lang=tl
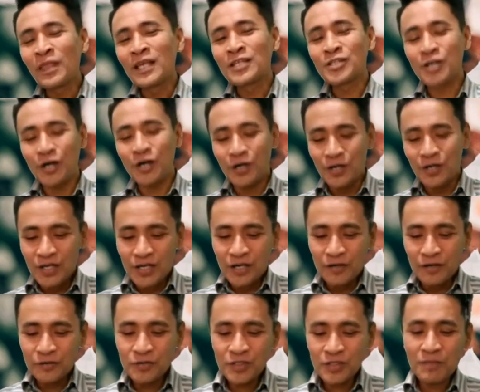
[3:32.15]
So,
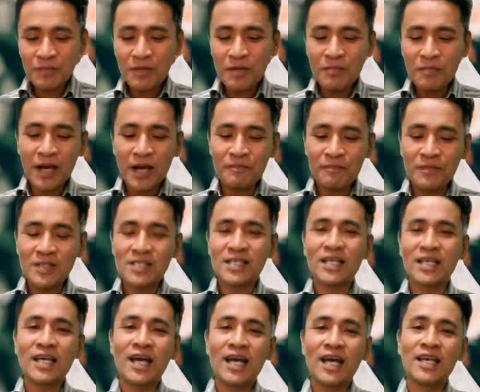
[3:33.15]
unsa may mga
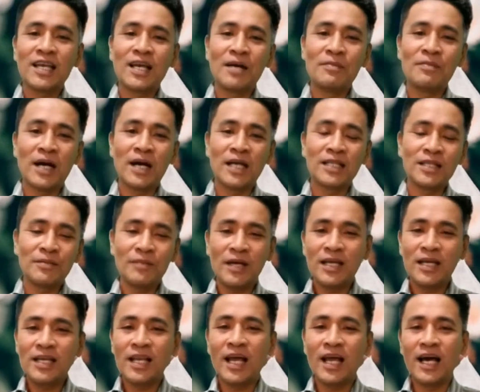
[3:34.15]
physical nga mga
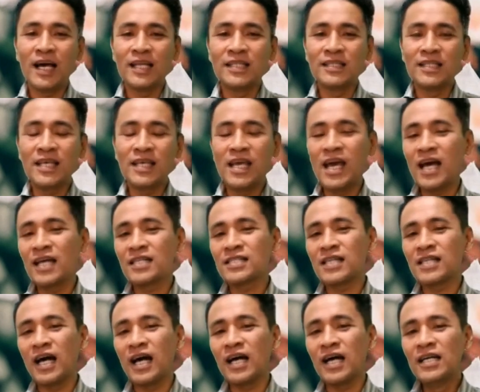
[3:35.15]
timailhan diha
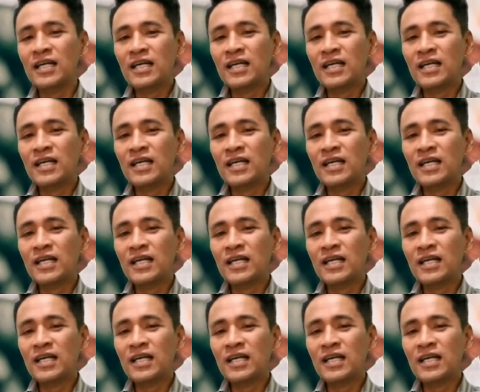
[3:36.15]
sa